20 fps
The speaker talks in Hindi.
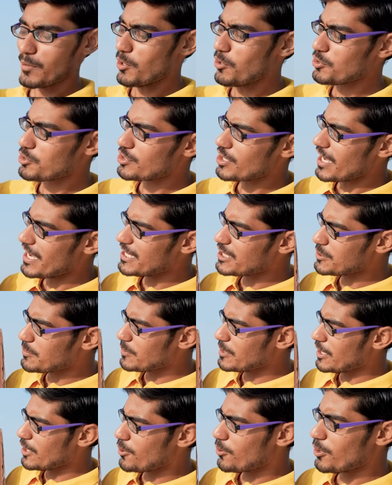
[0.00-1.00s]
और साइज़
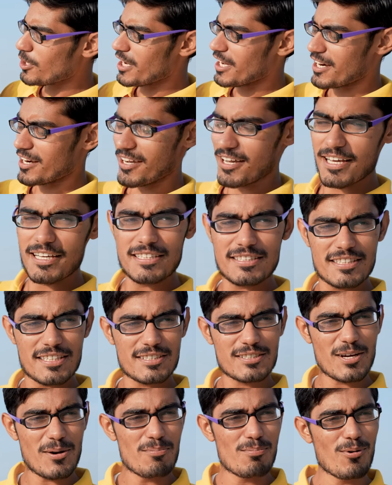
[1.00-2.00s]
भी देखो यार गाइस
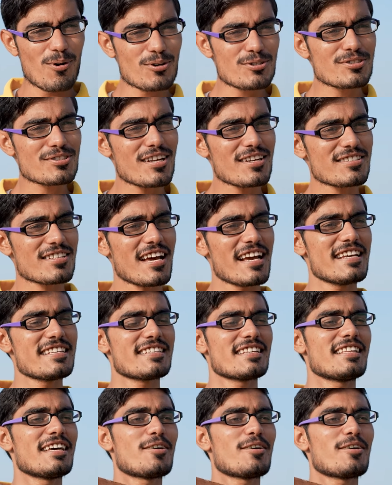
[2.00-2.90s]
इसका मोस्टर साइज़ है